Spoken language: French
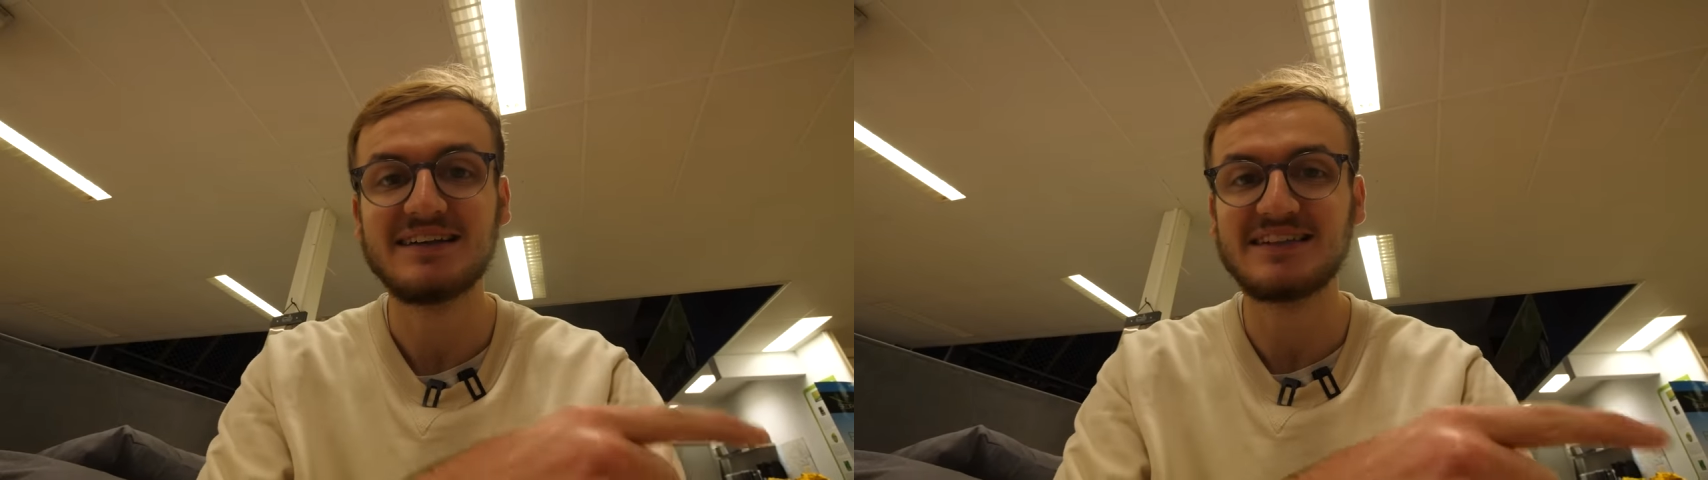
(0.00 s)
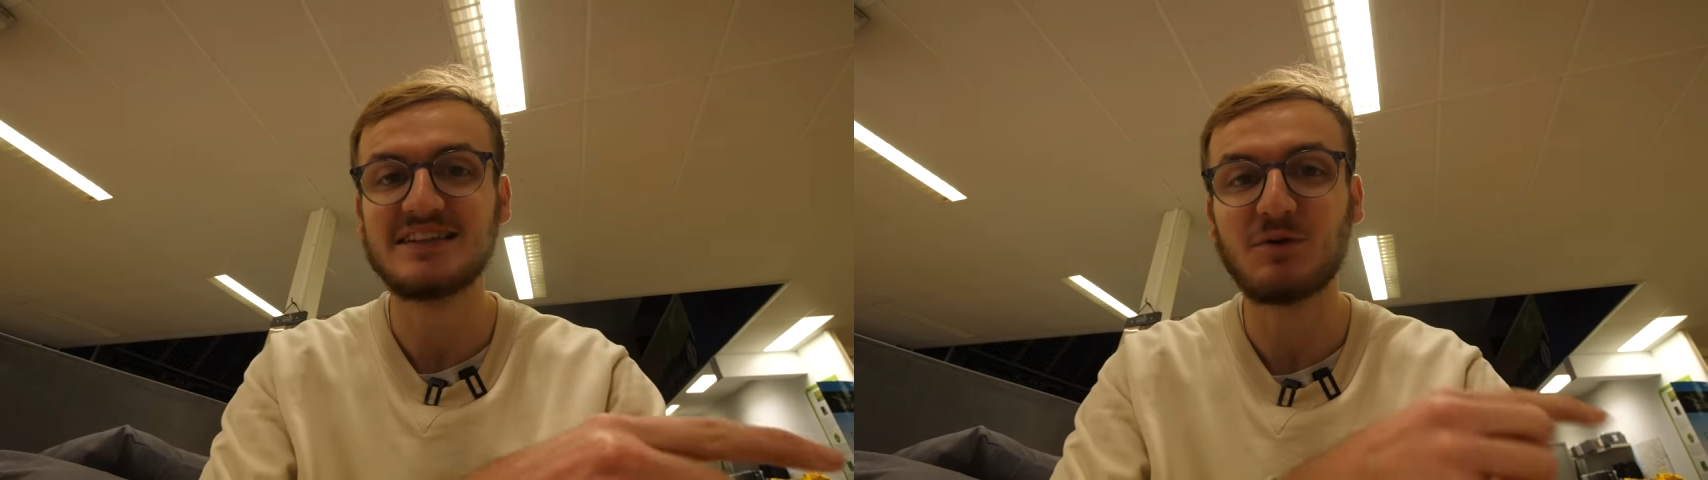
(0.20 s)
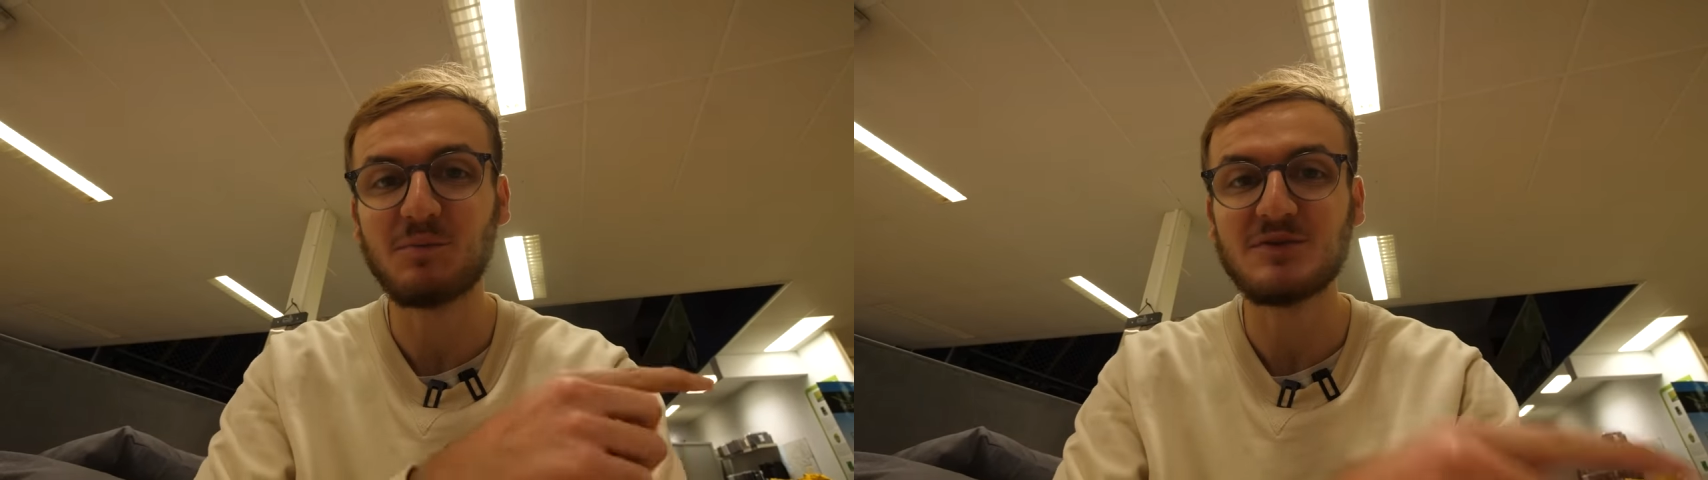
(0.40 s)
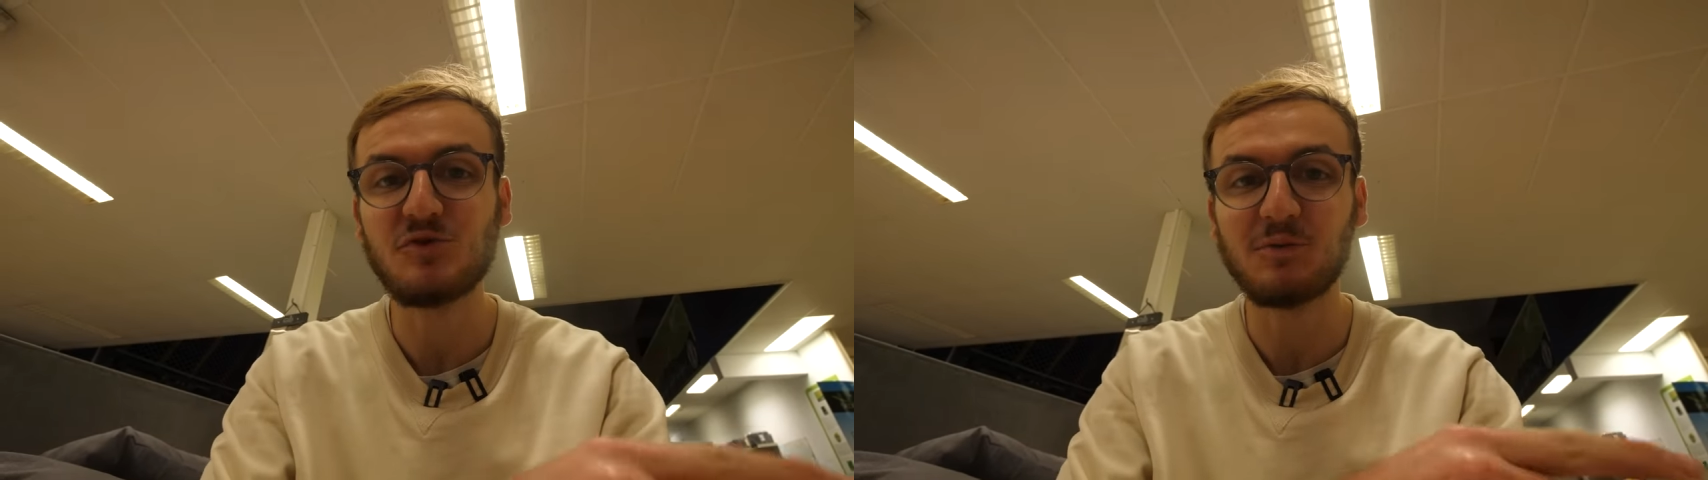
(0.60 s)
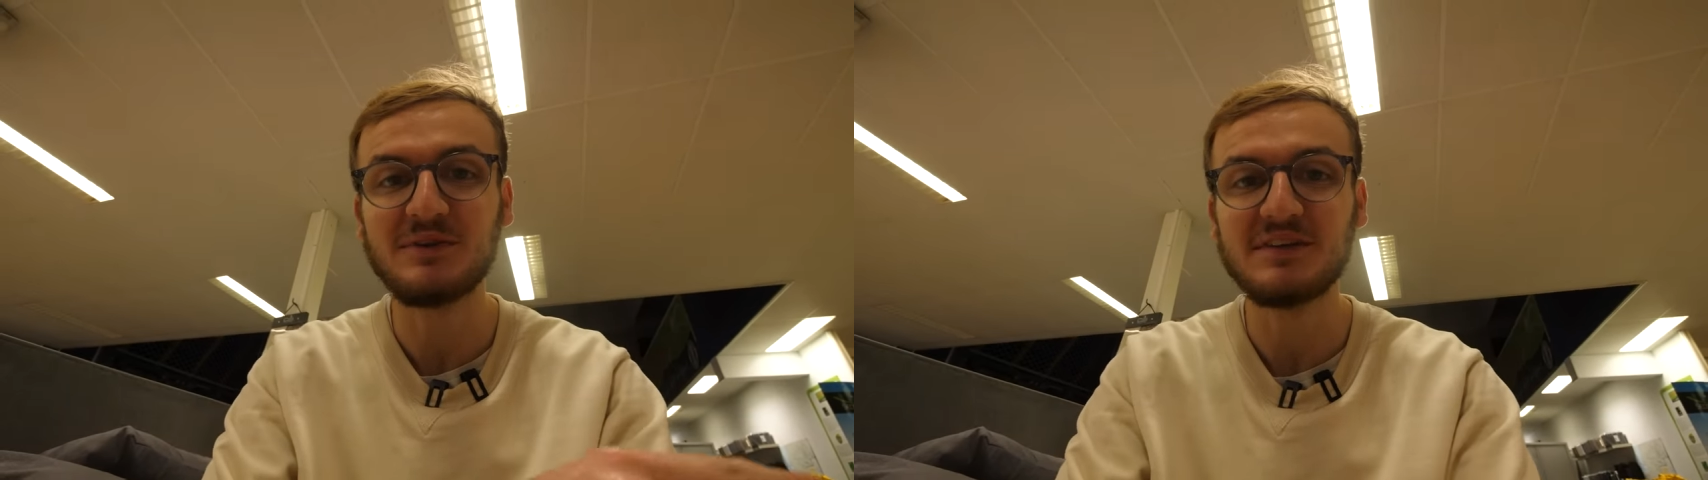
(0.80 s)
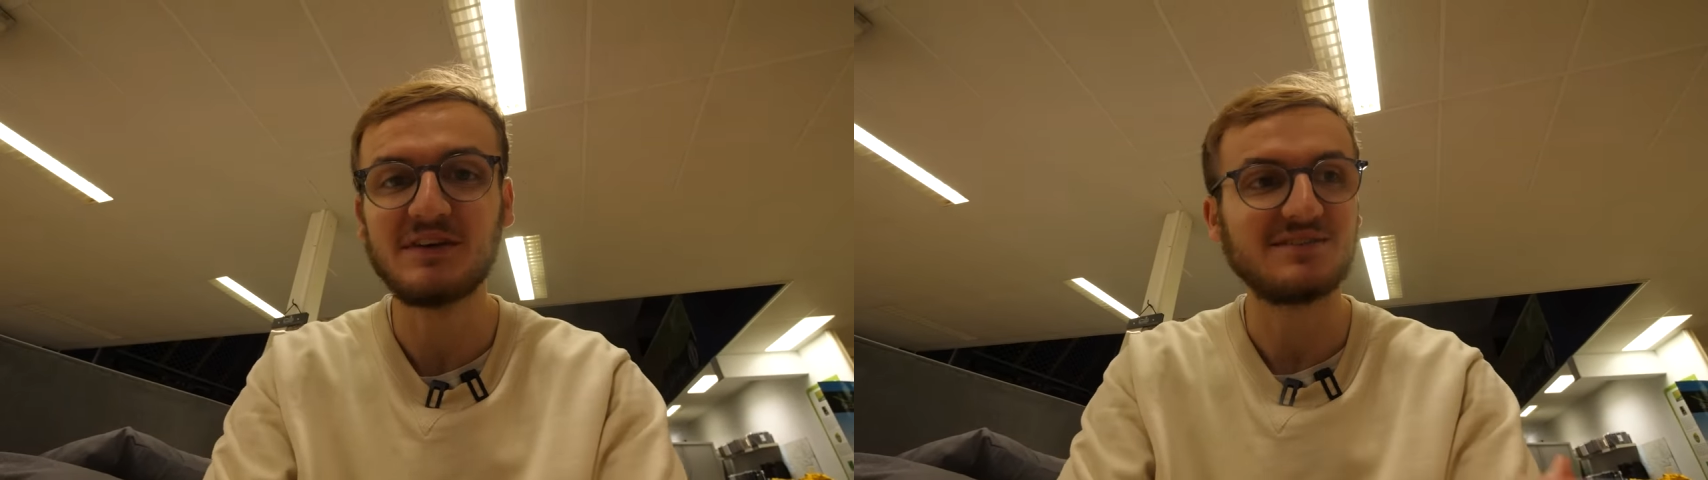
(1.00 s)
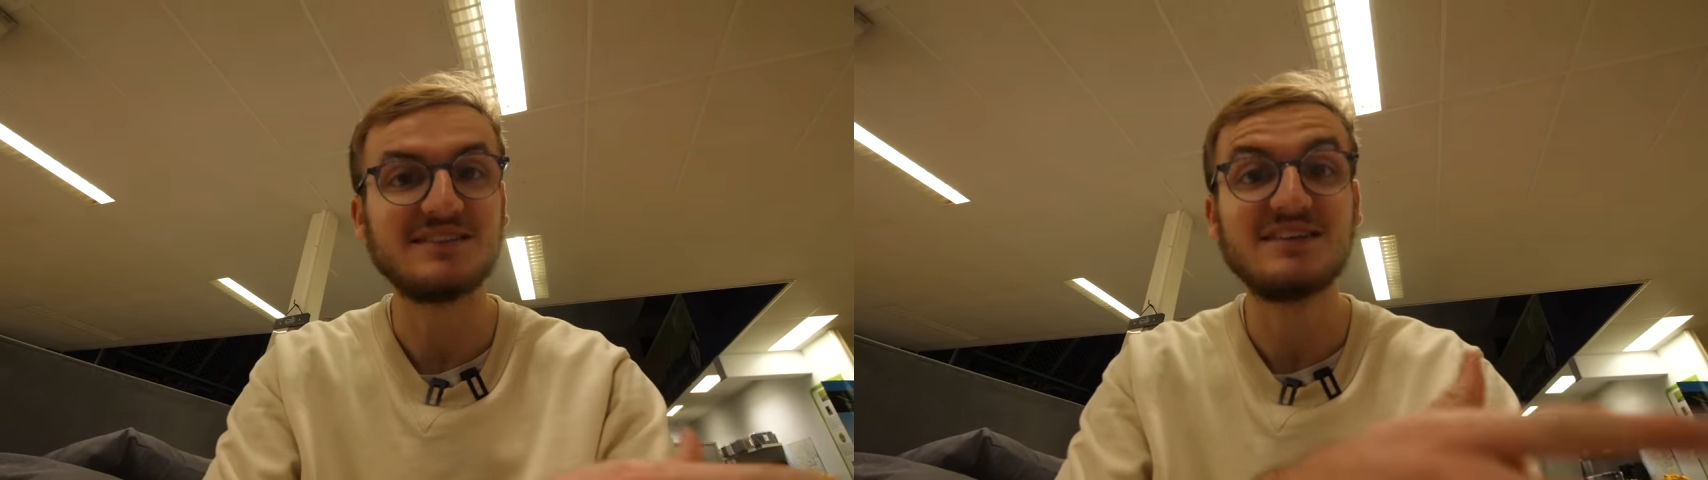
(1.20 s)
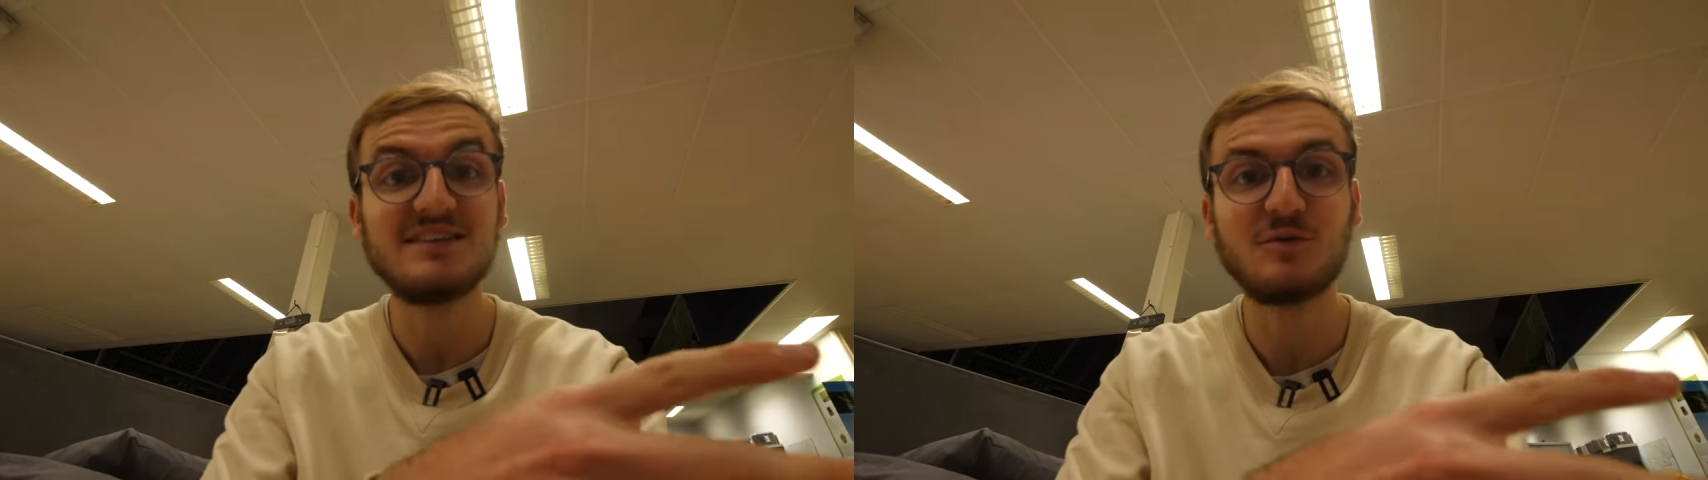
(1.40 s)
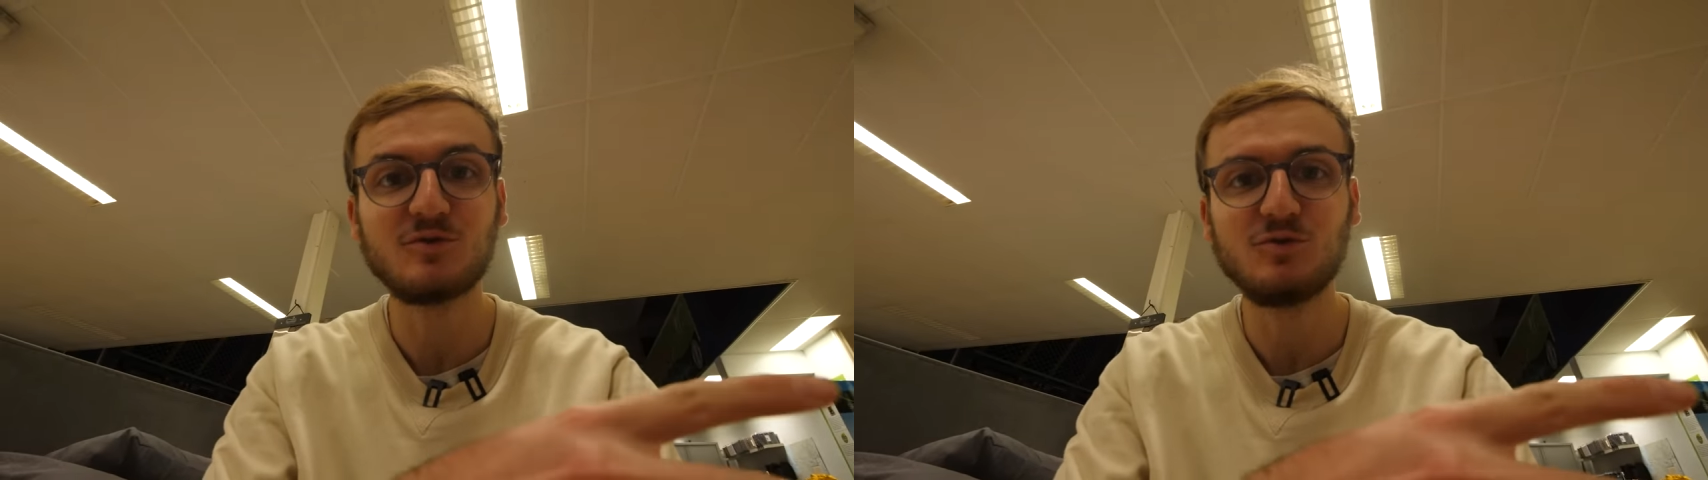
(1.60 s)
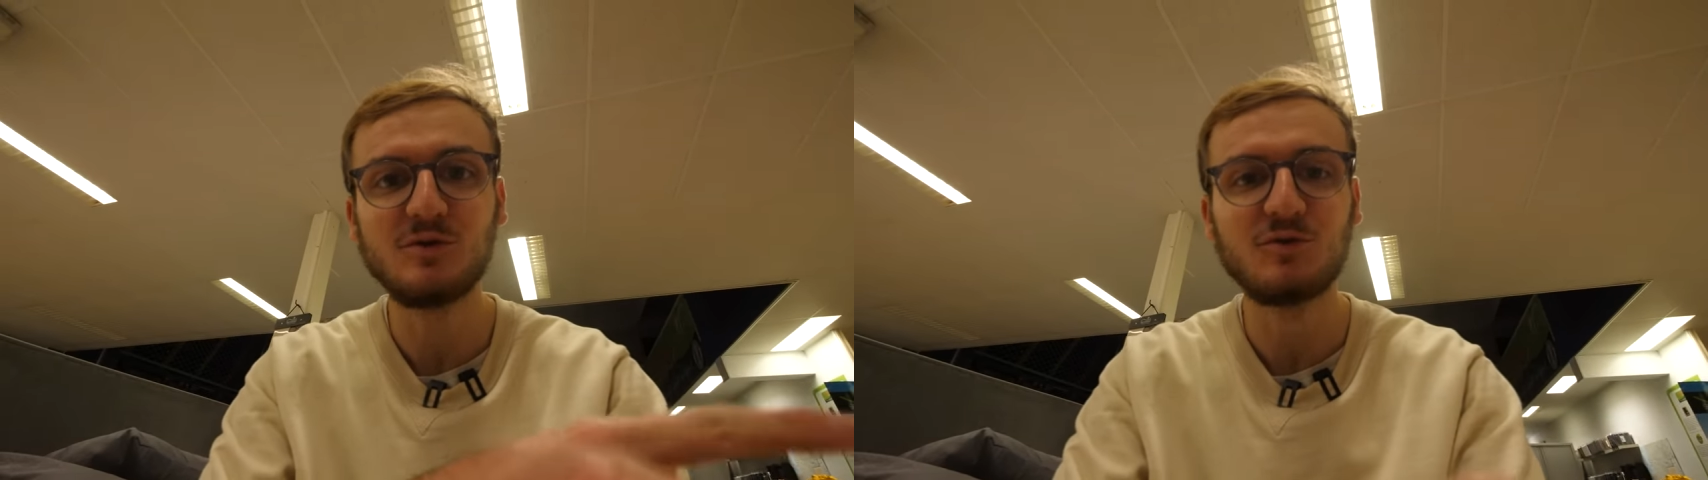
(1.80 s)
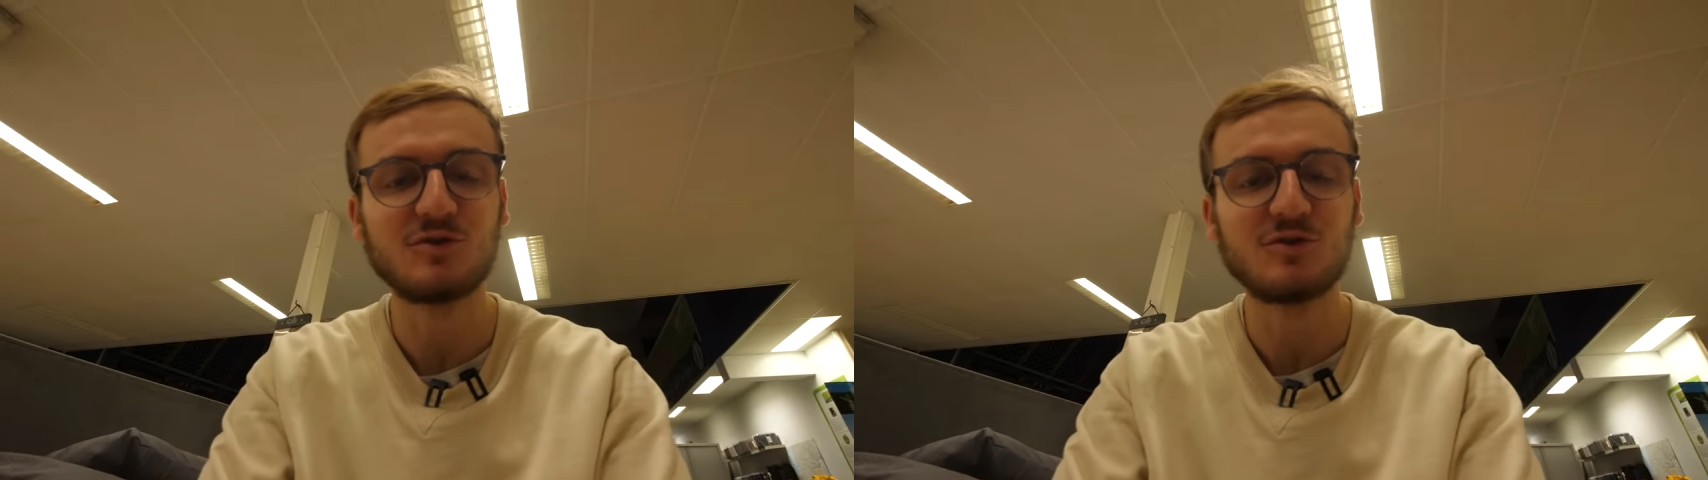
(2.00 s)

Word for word: quasiment pas dormi, ça fait quasiment deux nuits